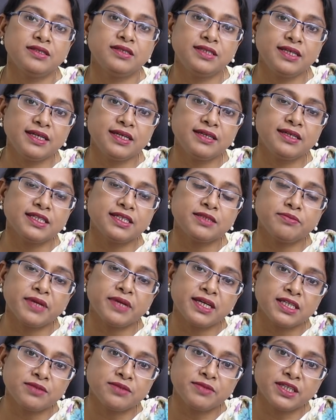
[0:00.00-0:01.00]
সিক ডেস
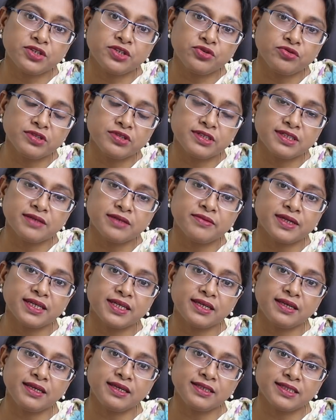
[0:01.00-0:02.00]
ম্যানেজমেন্ট রুলসটা মানে
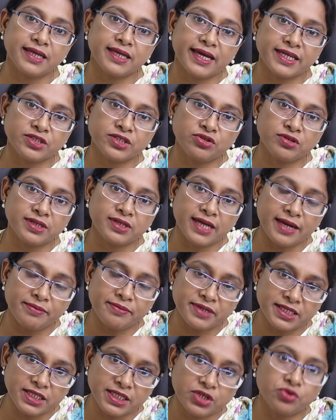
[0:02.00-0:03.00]
কি যে একজন
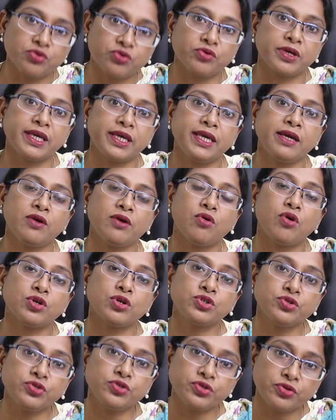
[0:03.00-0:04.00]
ডায়াবেটিক রোগী
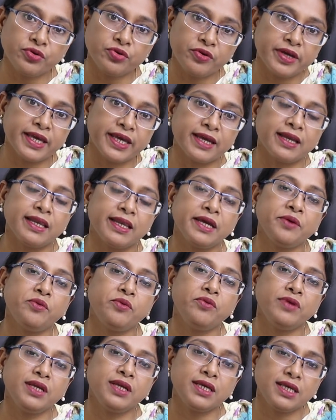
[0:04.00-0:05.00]
অসুস্থ হয়ে গেলে
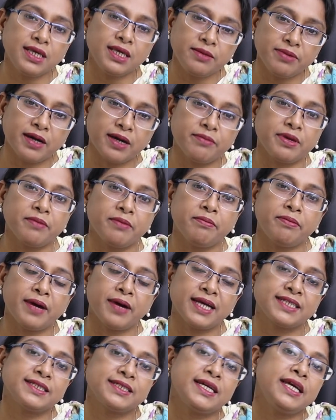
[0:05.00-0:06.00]
উনি কিভাবে
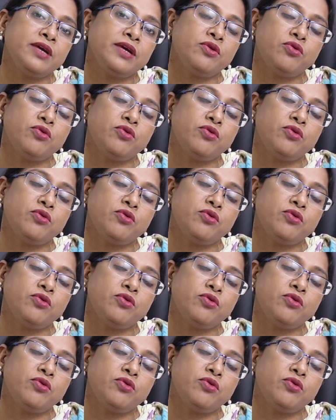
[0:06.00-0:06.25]
বাসায়